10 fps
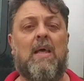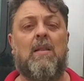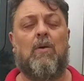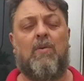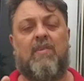
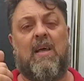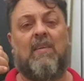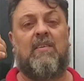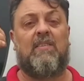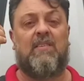Não
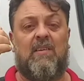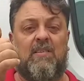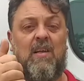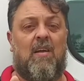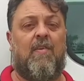esquece de se
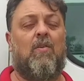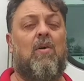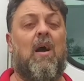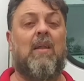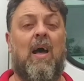inscrever no
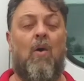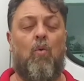canal,